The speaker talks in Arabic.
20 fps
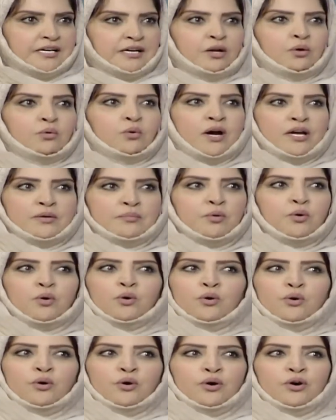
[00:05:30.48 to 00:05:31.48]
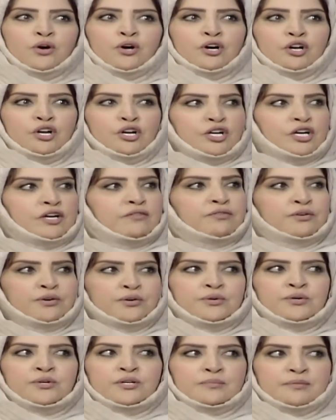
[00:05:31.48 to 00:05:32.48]
الوايبو لحفظ
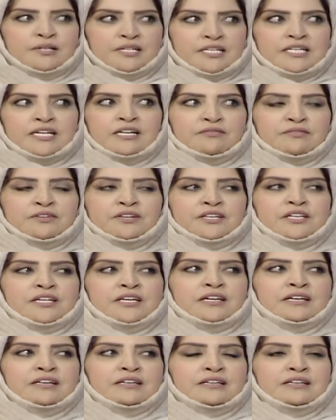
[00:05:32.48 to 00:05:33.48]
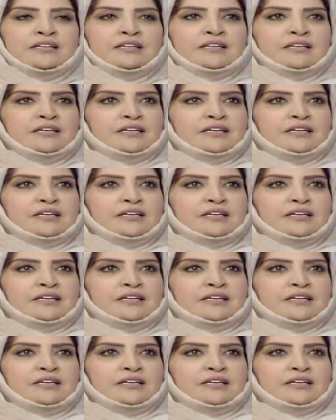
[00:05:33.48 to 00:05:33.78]
حقوق الملكيه الفكريه نعم.